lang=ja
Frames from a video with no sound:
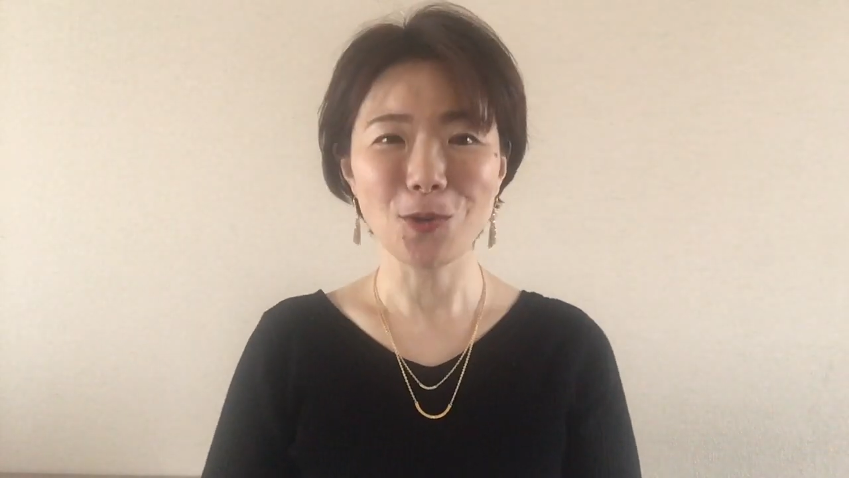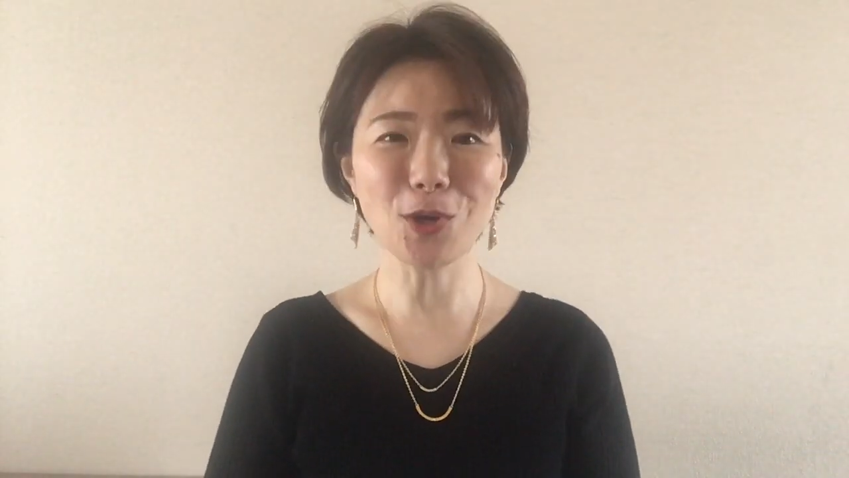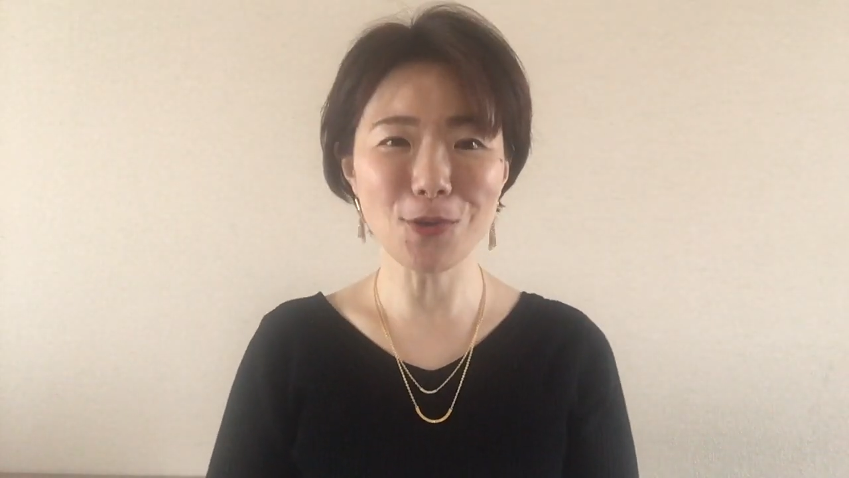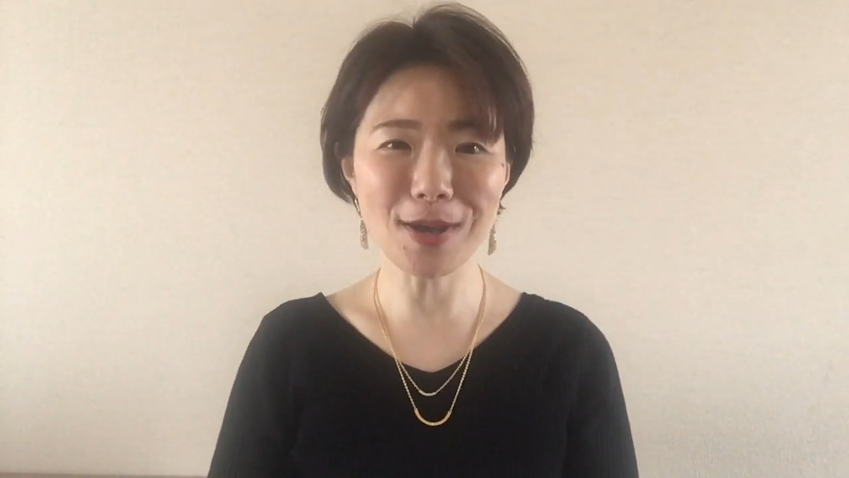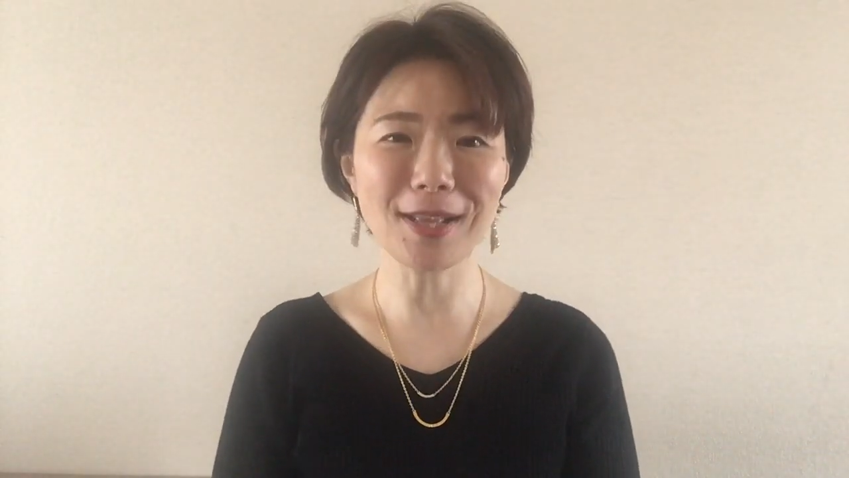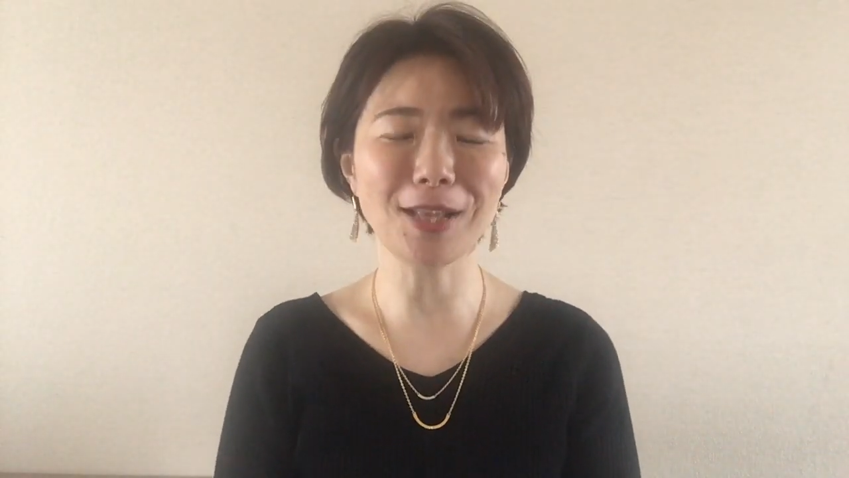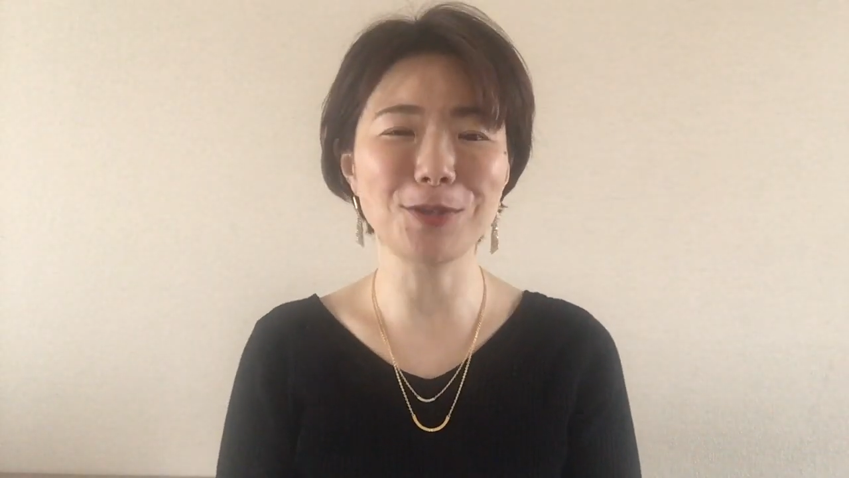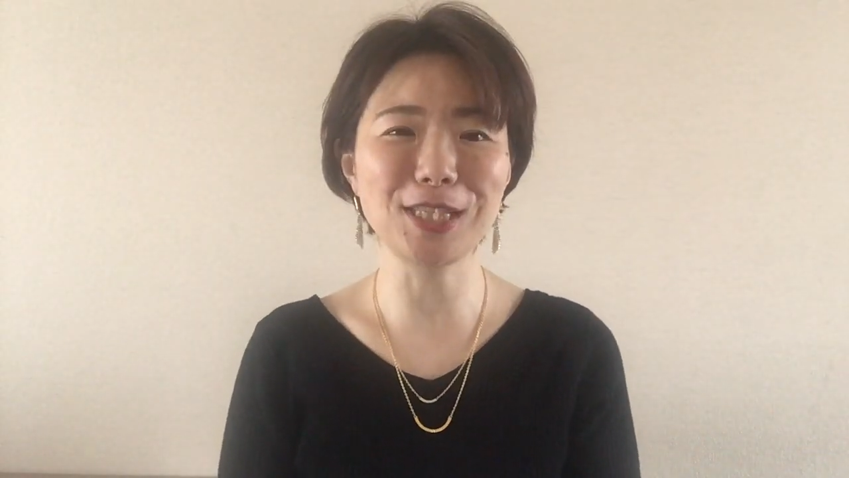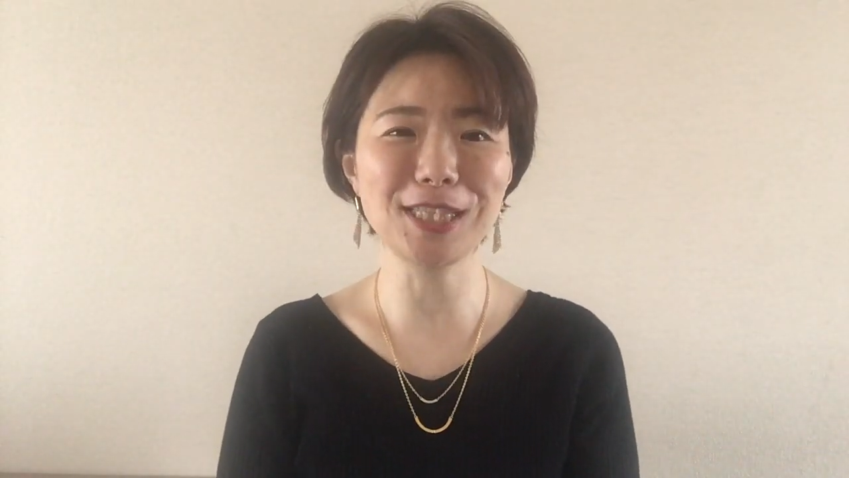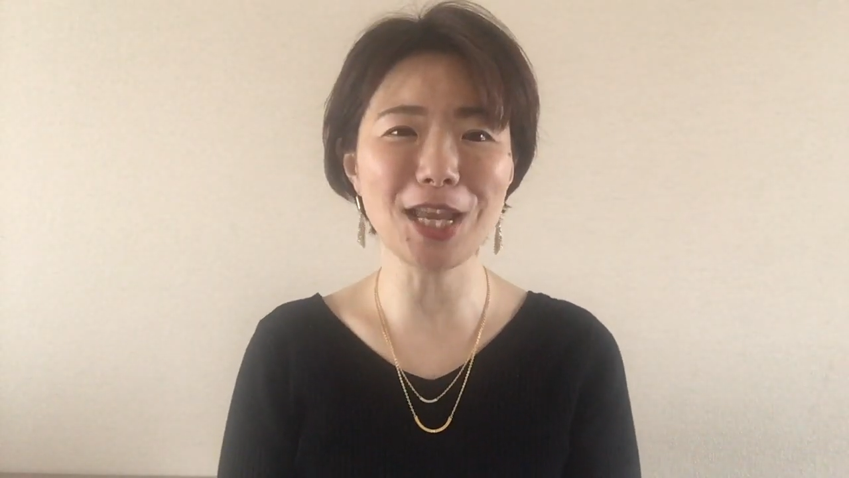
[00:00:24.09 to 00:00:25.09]
これはあ
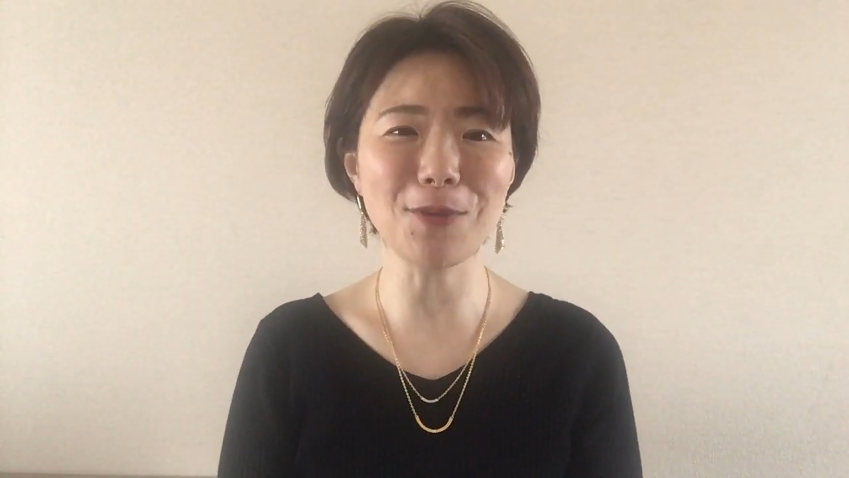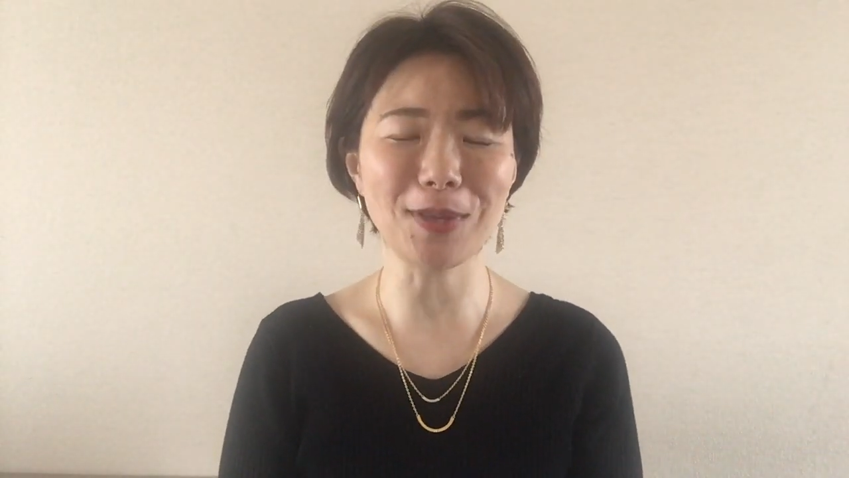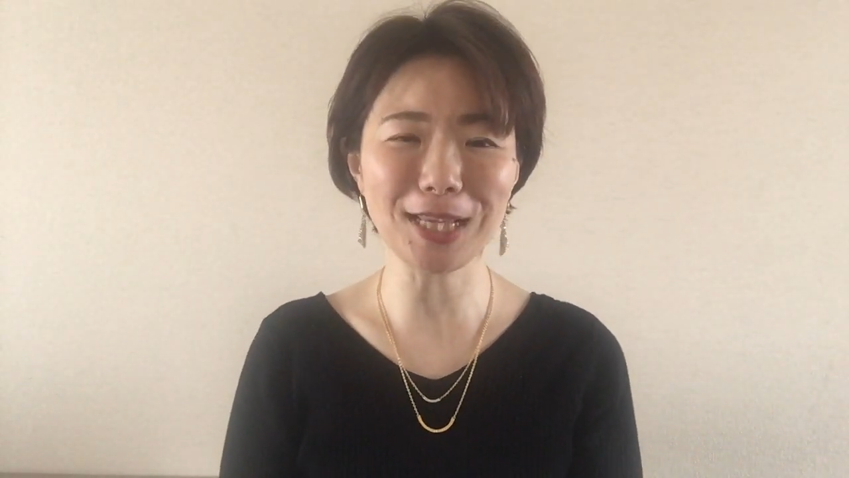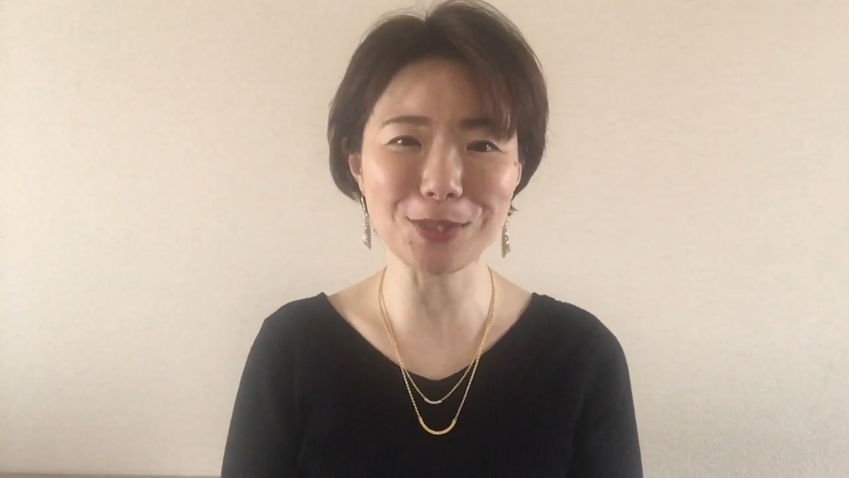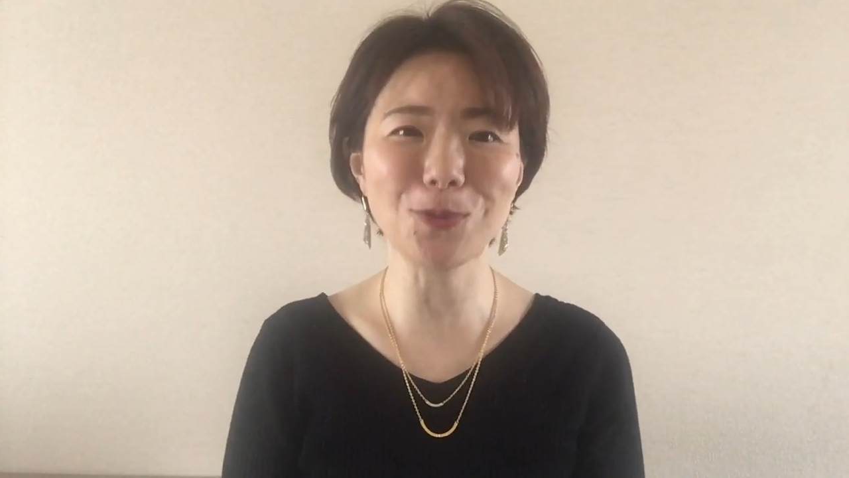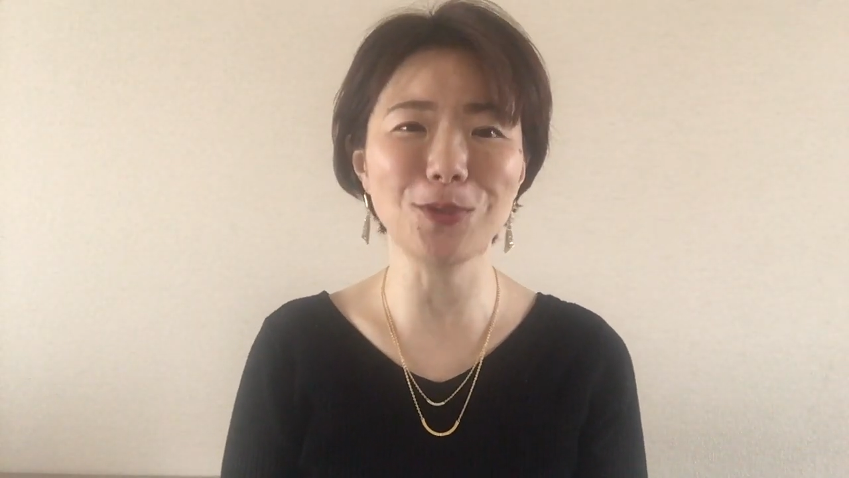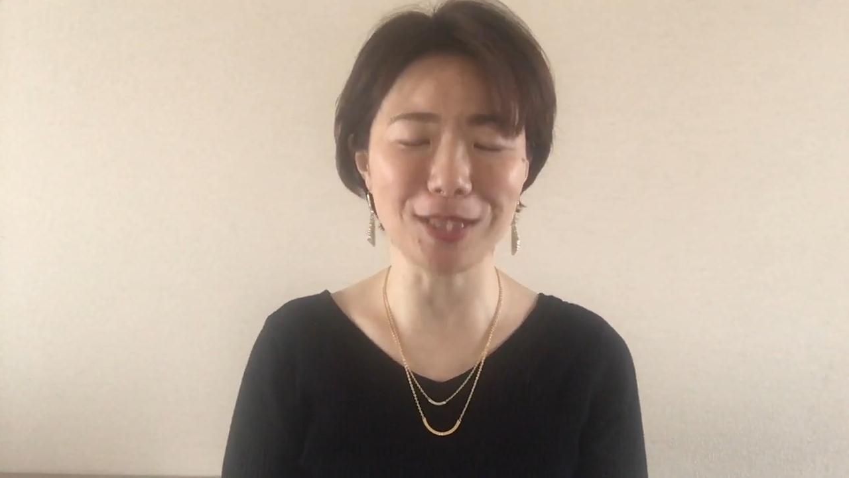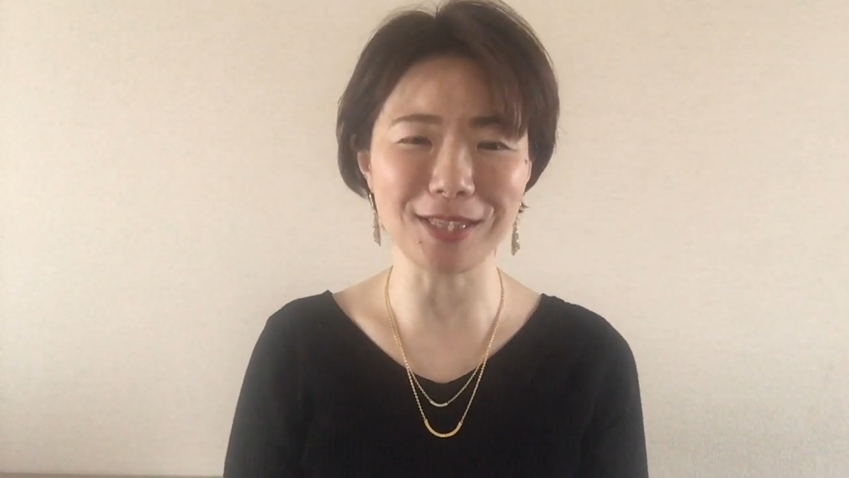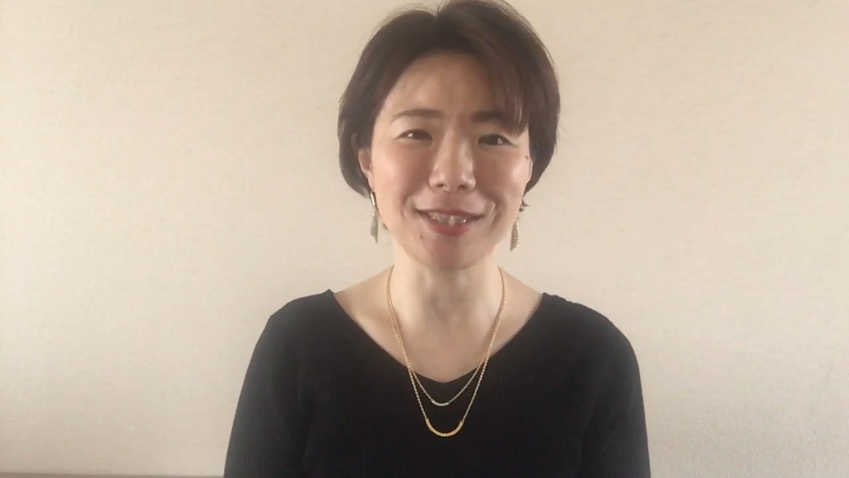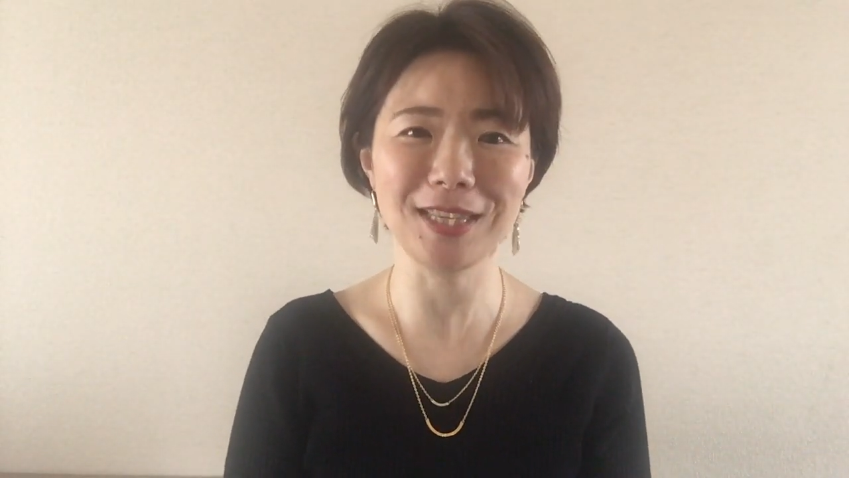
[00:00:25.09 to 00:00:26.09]
の実際私のことです。